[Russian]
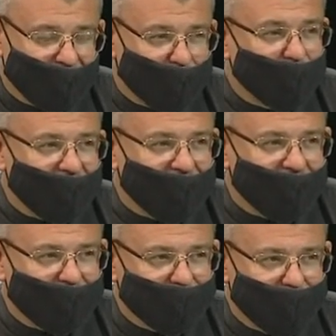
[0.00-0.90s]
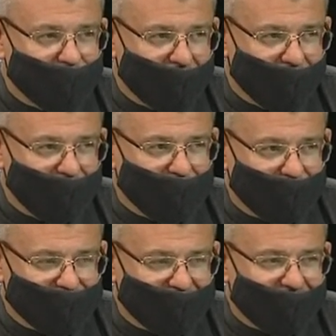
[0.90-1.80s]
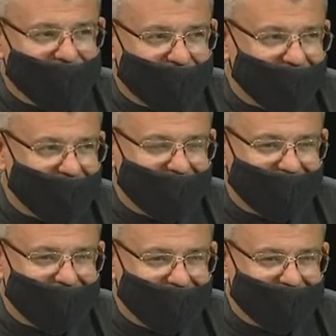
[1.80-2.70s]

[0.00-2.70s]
ту или иную религиозное объединение,